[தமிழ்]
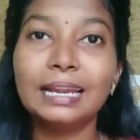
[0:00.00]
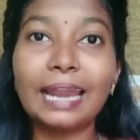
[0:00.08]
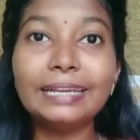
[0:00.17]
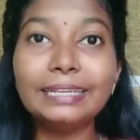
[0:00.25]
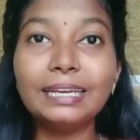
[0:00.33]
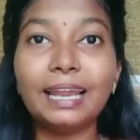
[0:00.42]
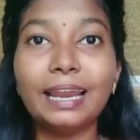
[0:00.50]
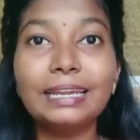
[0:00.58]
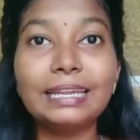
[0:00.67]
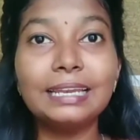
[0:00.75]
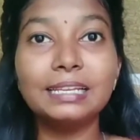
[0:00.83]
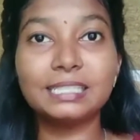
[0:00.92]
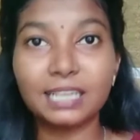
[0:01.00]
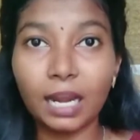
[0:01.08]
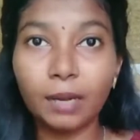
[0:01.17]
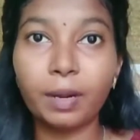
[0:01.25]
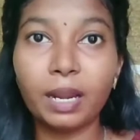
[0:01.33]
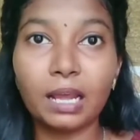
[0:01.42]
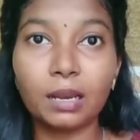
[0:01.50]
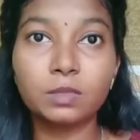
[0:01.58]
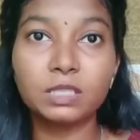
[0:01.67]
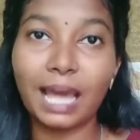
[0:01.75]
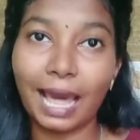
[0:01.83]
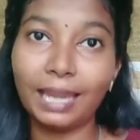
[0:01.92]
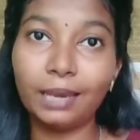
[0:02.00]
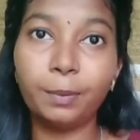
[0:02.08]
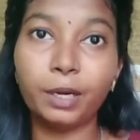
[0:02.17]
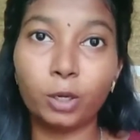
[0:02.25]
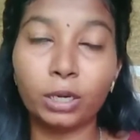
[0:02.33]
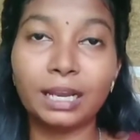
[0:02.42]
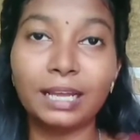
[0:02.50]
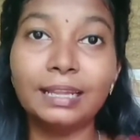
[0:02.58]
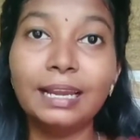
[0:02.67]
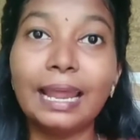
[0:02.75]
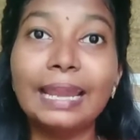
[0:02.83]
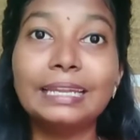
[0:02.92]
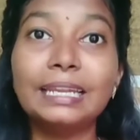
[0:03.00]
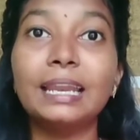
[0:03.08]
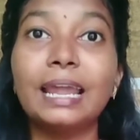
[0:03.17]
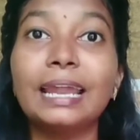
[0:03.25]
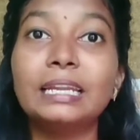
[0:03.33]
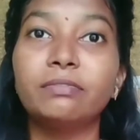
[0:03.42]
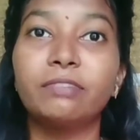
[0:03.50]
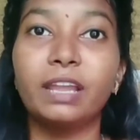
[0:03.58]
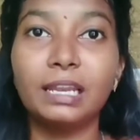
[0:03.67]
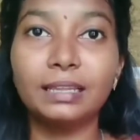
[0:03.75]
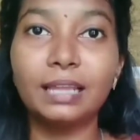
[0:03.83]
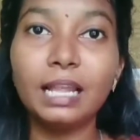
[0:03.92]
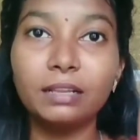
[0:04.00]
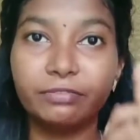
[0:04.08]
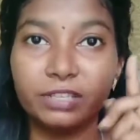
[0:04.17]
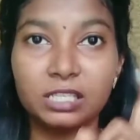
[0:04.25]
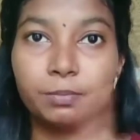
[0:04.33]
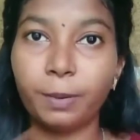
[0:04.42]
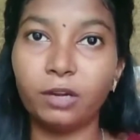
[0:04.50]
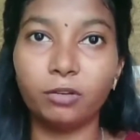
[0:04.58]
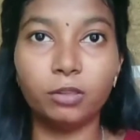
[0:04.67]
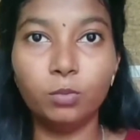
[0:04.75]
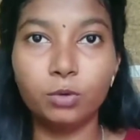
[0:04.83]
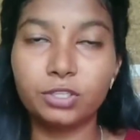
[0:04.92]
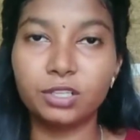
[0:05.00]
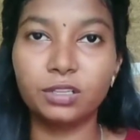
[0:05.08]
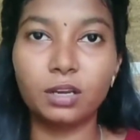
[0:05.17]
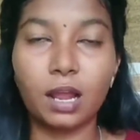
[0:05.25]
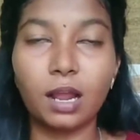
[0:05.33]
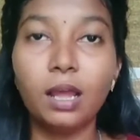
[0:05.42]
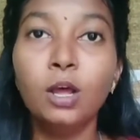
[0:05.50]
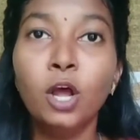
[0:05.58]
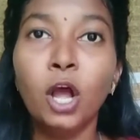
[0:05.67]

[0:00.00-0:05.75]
நைன்டீன் நைன்டில ஸ்டார்ட் பண்ண ஆரம்பிச்ச ஹாரி பாட்டரோட கதை நைன்டீன் நைன்டி ஃபைவ்ல தான் அந்த ஃபர்ஸ்ட் பாட்டு வந்து முடிச்சிருந்துட்டாங்க